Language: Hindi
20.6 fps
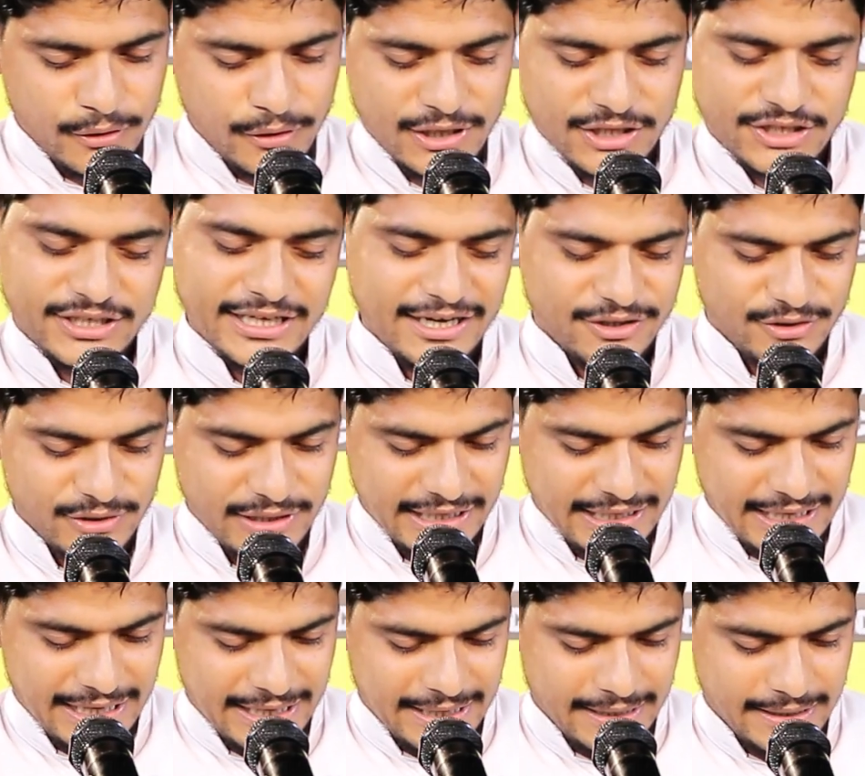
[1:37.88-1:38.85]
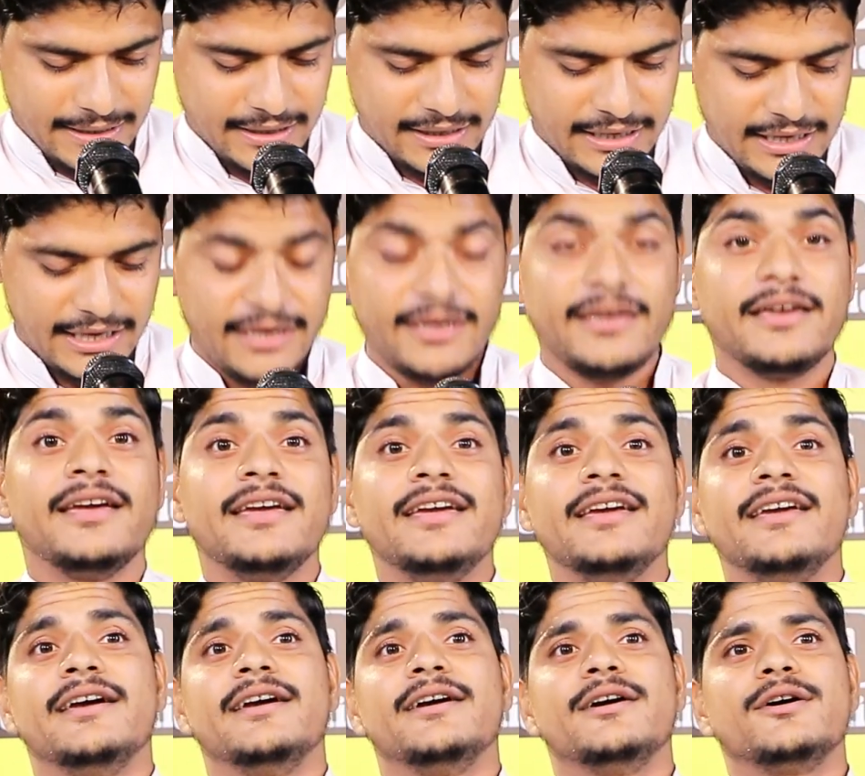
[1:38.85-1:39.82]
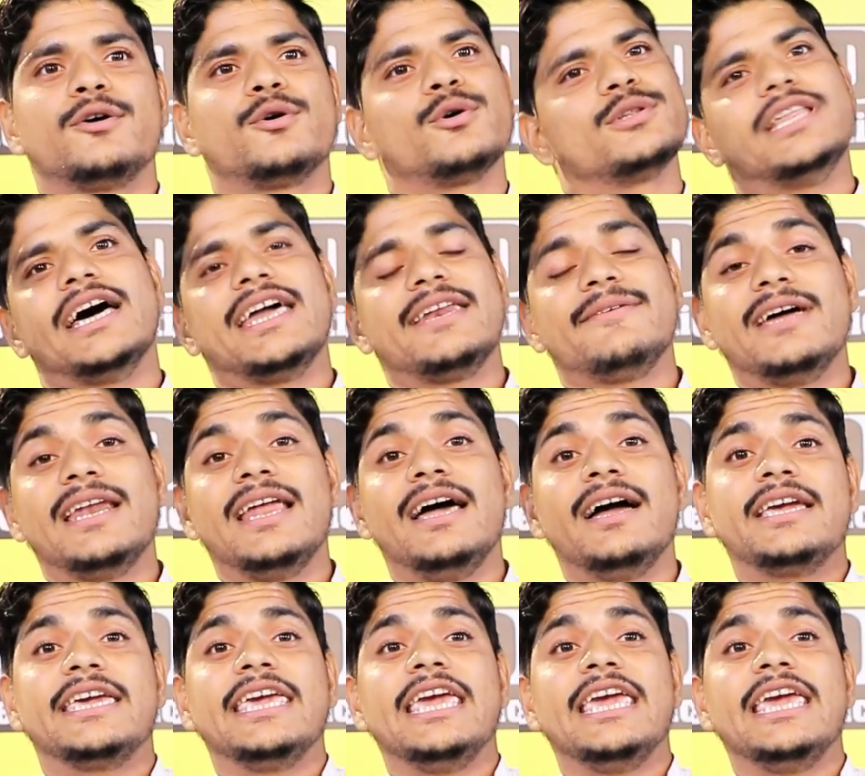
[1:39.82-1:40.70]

और शेर सुनेगा कि खुददारी वाला